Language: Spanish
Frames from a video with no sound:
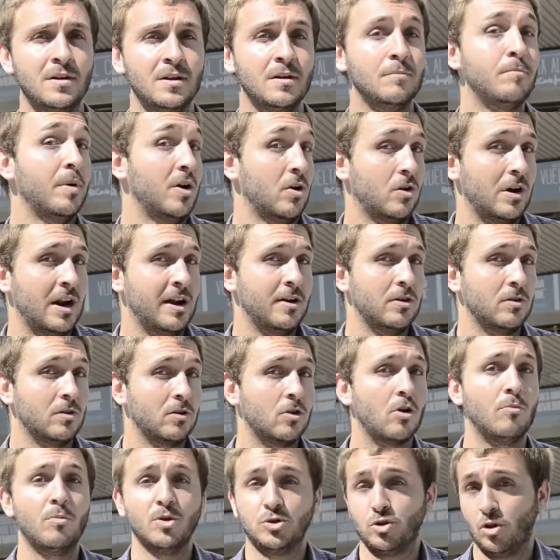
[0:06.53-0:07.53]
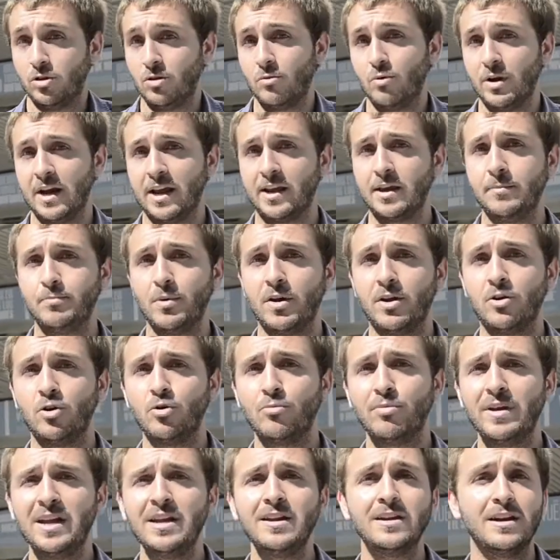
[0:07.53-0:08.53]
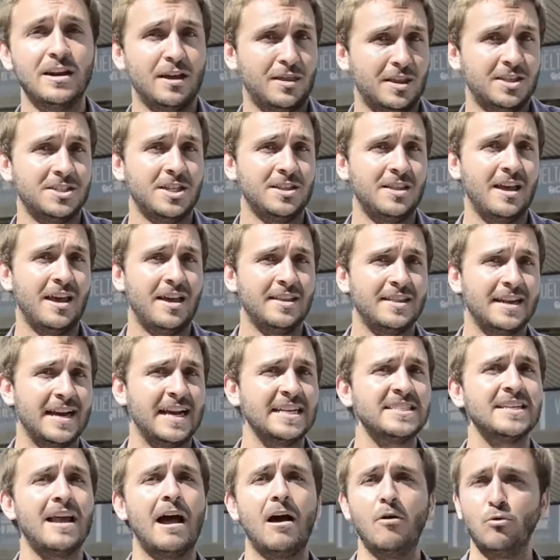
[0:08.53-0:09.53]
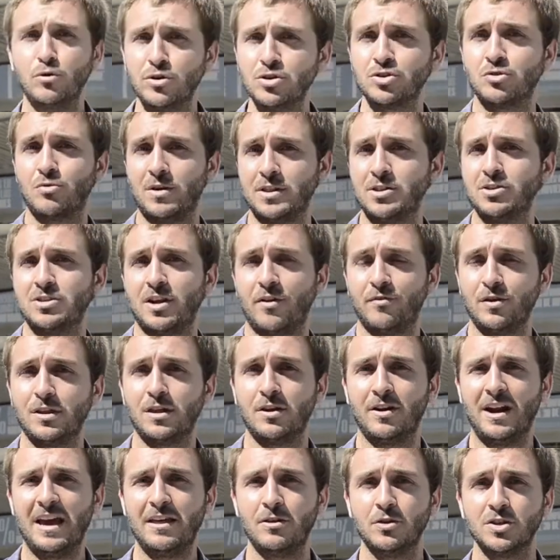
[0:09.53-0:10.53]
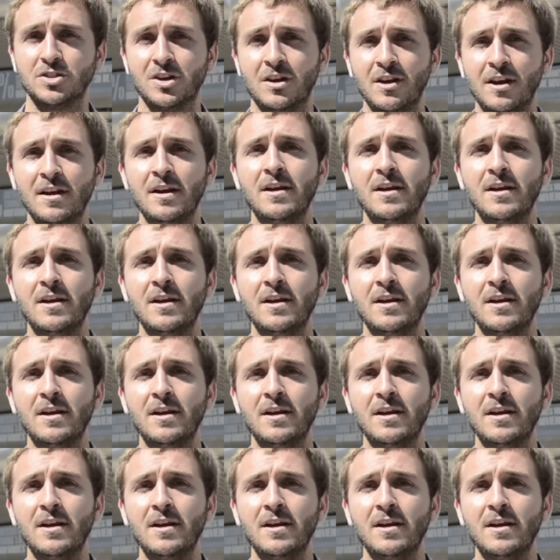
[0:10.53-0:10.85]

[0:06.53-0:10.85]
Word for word: Pero claro, como todo buen equipo de rugby, necesita detrás a unos cuantos aficionados.